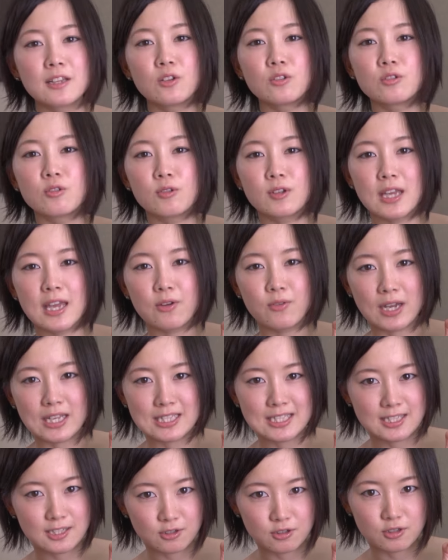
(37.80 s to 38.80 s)
のトゲは
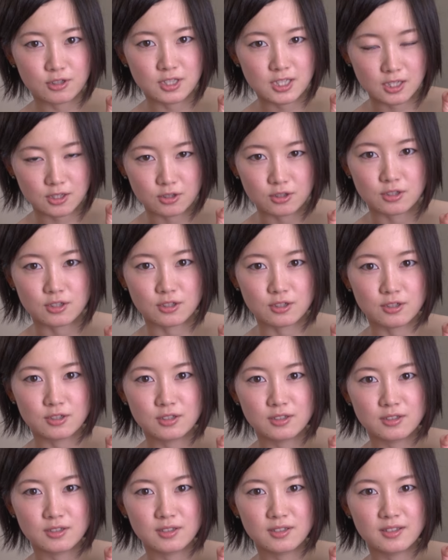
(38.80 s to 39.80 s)
チクチクす
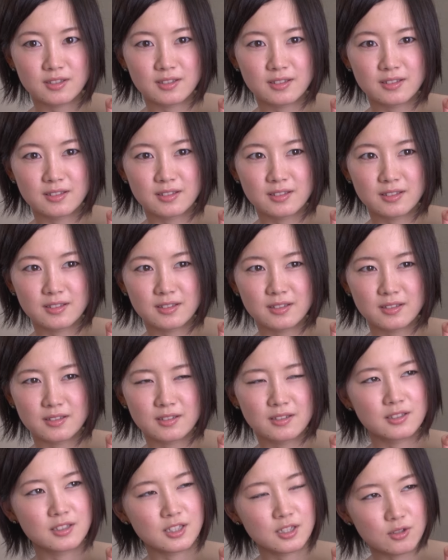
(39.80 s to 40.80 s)
る。
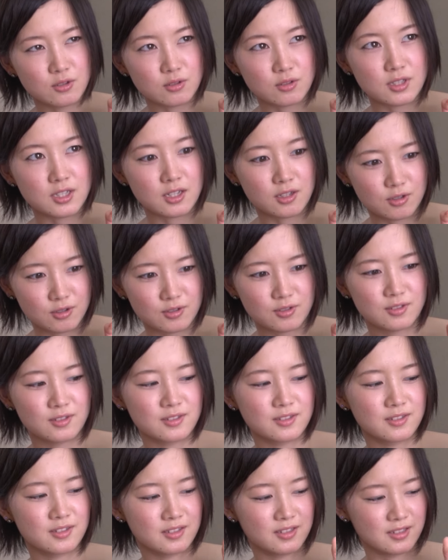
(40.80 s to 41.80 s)
チクチク。
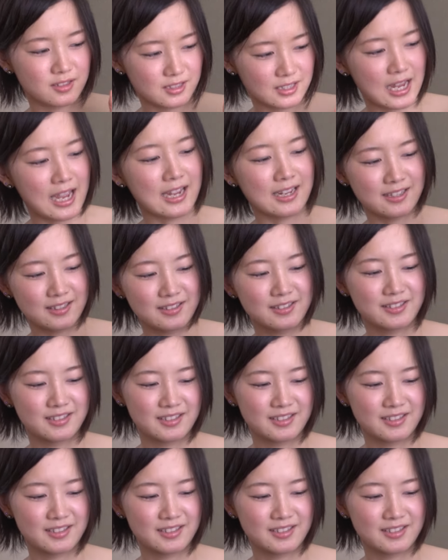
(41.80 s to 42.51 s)
はい。